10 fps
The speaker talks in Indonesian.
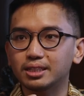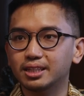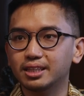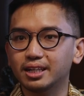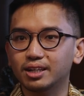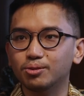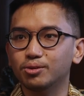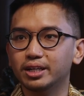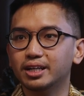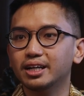aset dan
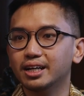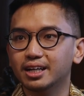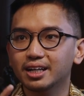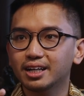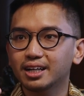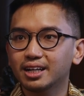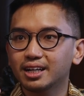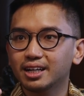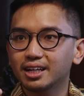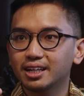keunikan yang
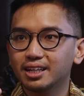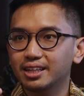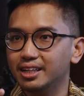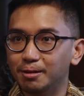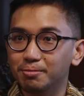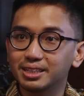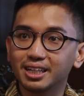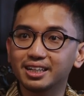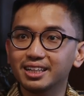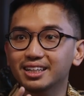tidak bisa
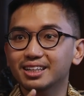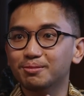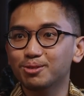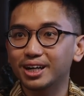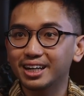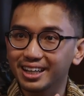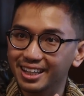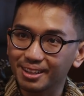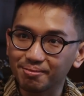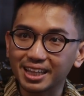ditemukan
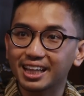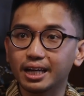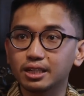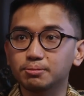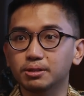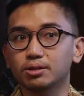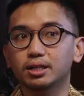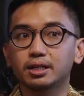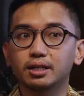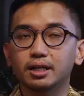di tempat lain
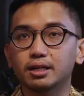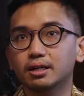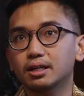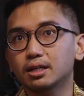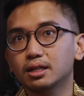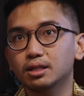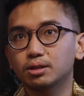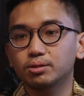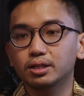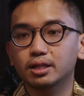sebetulnya. Dan
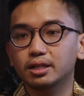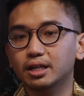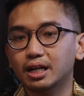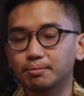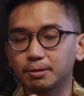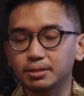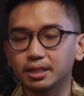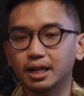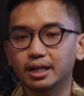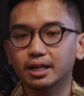tentunya ketika kami
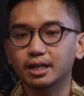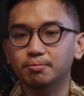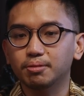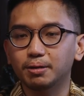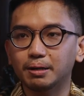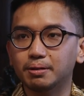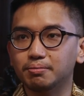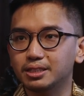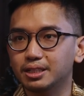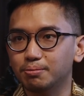menjalankan beberapa
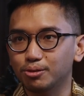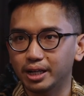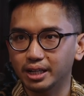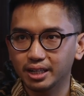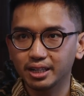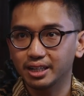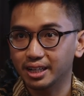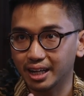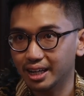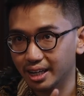misi kebudayaan ini di
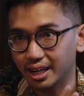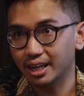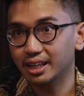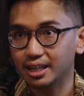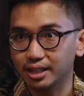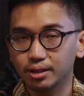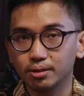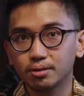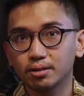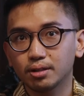negara-negara tadi itu